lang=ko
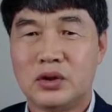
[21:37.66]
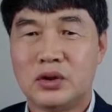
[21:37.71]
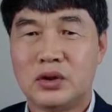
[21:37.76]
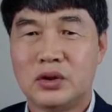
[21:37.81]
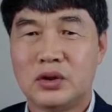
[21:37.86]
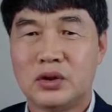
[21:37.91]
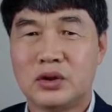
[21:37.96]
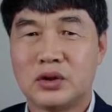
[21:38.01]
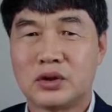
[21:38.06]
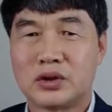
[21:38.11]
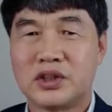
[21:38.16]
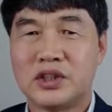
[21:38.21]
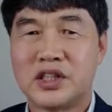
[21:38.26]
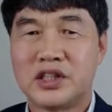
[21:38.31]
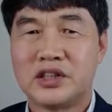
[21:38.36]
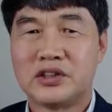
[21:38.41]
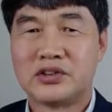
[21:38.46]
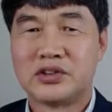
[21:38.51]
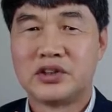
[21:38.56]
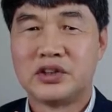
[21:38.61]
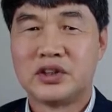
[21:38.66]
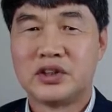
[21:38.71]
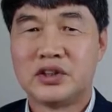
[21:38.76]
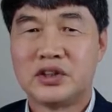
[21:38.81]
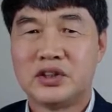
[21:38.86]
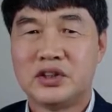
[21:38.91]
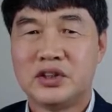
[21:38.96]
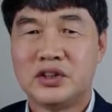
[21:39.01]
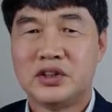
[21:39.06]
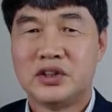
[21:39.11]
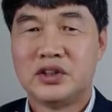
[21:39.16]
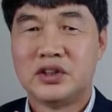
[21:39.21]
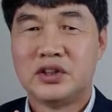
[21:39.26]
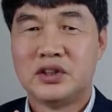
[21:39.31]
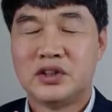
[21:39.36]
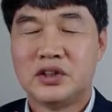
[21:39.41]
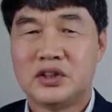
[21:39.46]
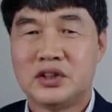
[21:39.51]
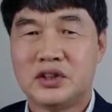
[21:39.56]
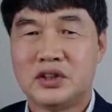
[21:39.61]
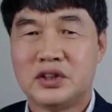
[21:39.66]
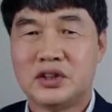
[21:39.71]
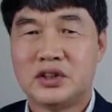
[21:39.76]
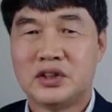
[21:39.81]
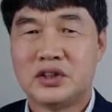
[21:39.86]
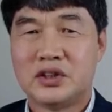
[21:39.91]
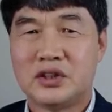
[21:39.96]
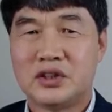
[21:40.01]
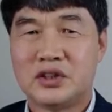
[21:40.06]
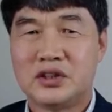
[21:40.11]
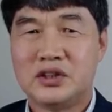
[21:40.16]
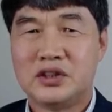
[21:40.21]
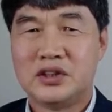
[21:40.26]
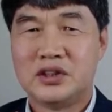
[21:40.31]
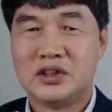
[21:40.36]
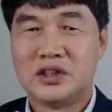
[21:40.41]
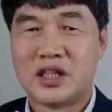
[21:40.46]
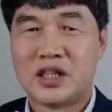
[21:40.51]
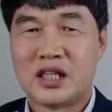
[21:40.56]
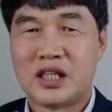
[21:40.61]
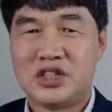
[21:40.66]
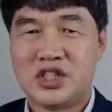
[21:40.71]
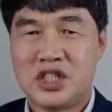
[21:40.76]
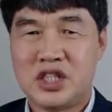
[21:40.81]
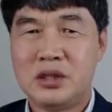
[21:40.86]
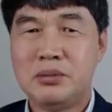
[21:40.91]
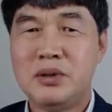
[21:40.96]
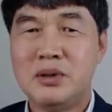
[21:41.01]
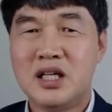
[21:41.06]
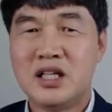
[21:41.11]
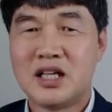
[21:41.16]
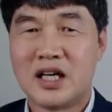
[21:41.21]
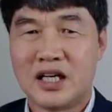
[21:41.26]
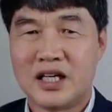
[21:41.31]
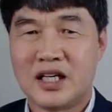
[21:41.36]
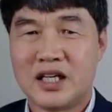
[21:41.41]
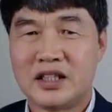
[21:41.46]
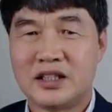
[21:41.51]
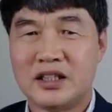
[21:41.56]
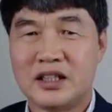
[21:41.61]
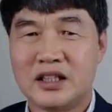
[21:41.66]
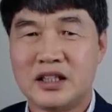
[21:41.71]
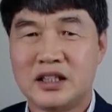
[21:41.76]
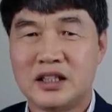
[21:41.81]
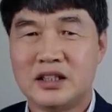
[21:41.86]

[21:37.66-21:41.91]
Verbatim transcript: 어, 그래서 어, 이 10일간